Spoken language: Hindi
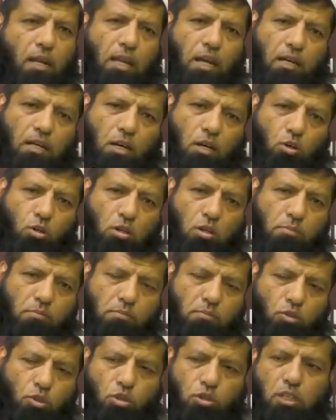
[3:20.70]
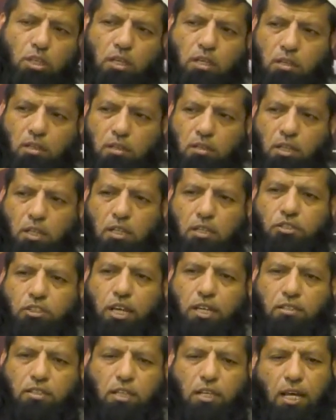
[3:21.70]
अल्लाह का हुक्म होते ही
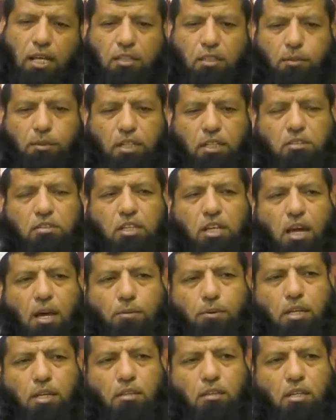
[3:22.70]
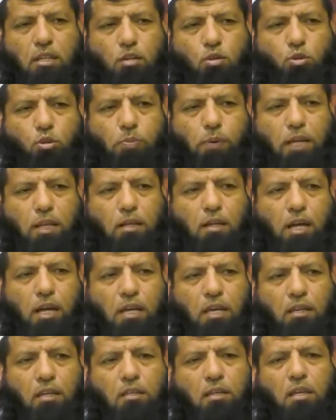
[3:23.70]
जैसे ही आदम आदम के अंदर रूप
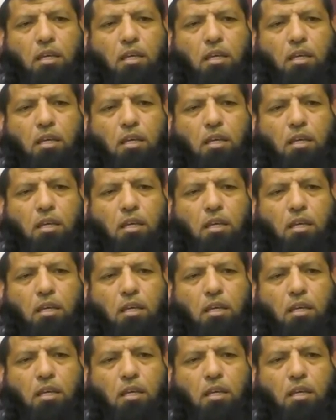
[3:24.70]
आई